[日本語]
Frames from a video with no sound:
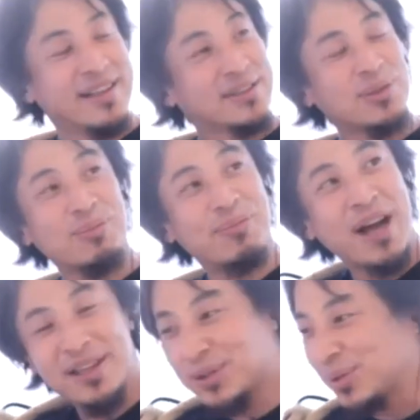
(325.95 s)
ちょっと
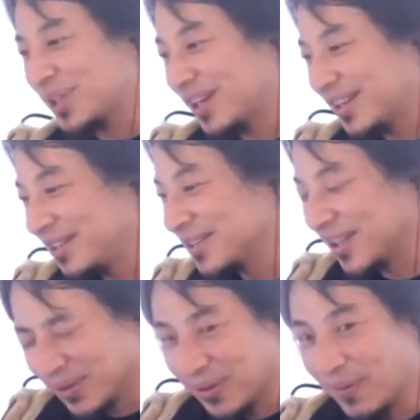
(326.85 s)
カッとされてるんです
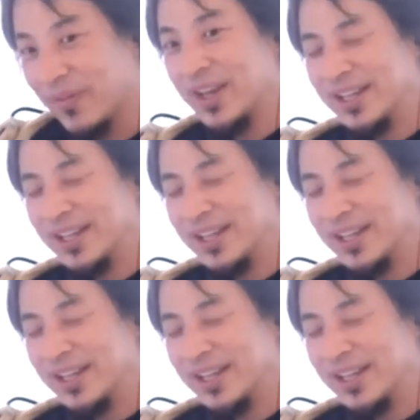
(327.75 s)
けど、